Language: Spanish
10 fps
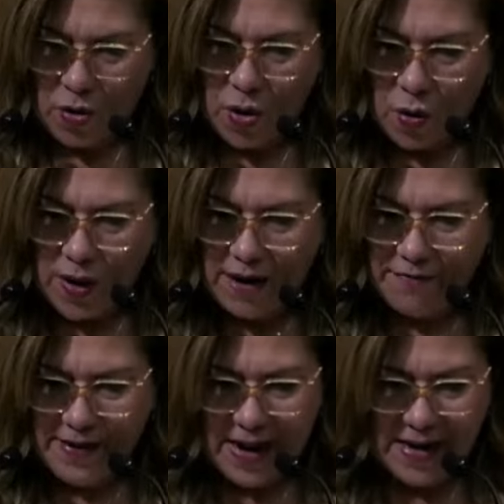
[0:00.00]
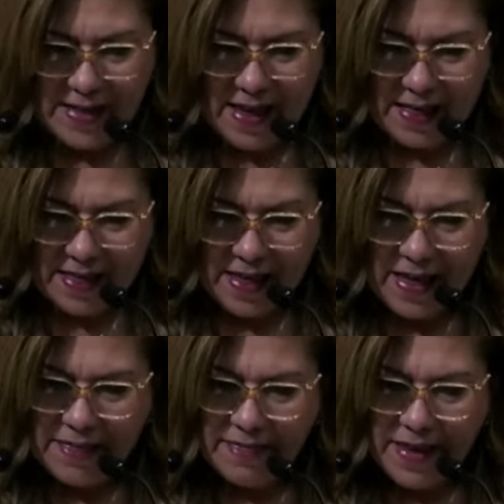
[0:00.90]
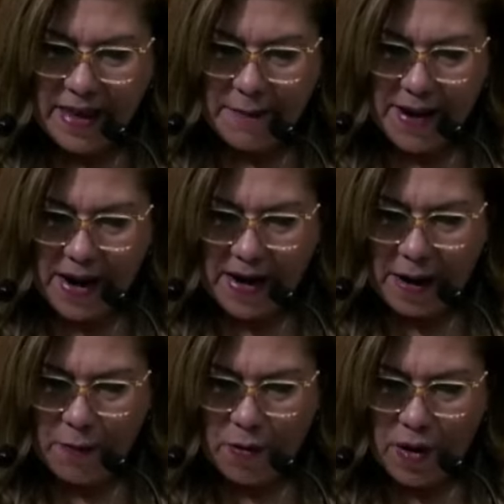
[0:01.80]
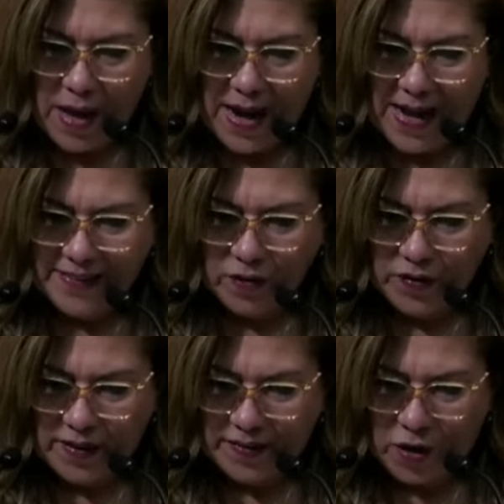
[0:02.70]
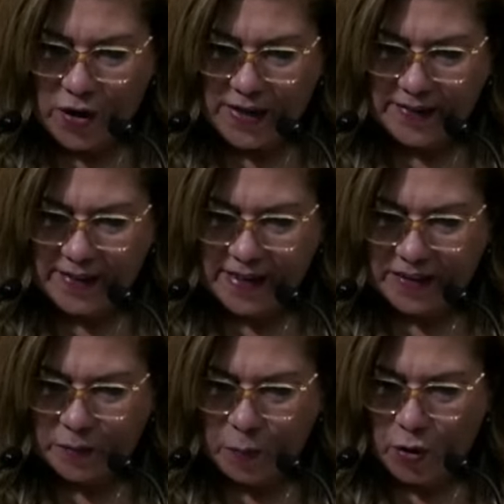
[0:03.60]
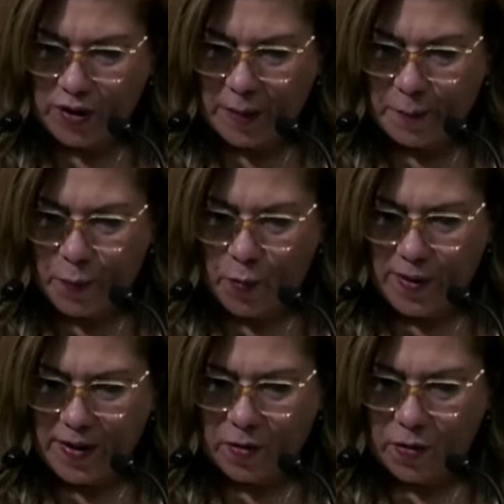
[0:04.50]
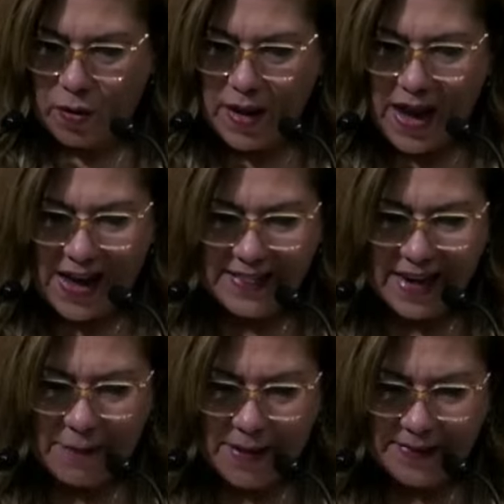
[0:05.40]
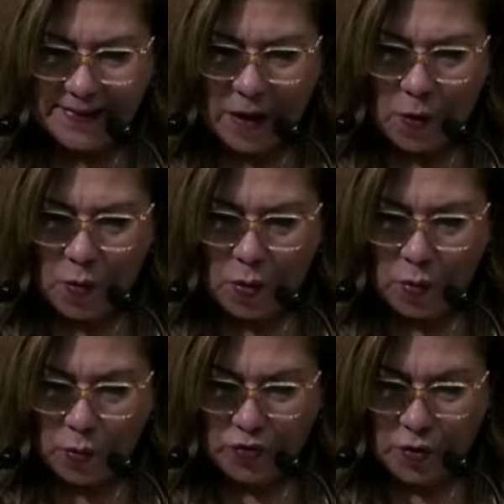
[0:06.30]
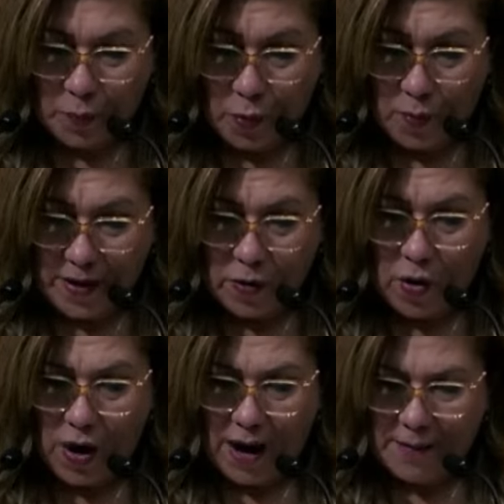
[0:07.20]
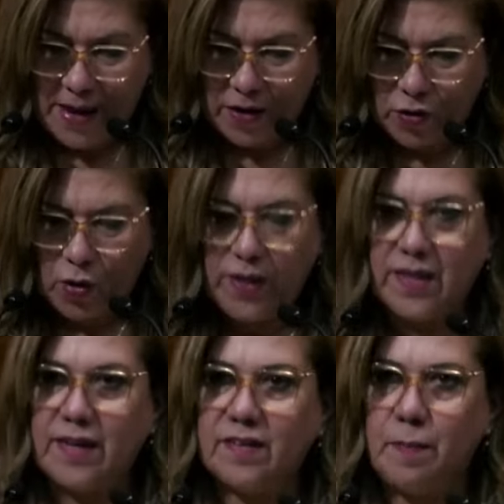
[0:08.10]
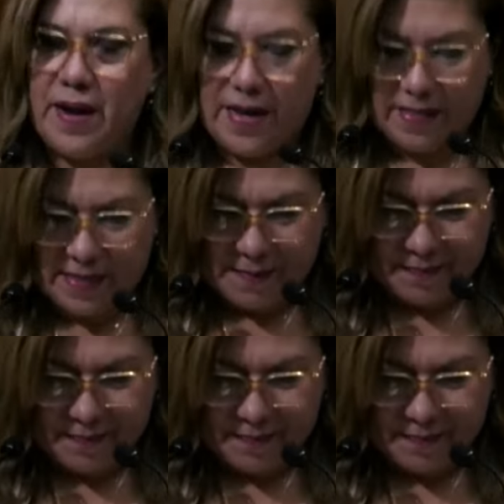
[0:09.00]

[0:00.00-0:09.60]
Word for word: con la finalidad de llevar a cabo las concesiones de transporte público a través de un concurso público abierto y transparente,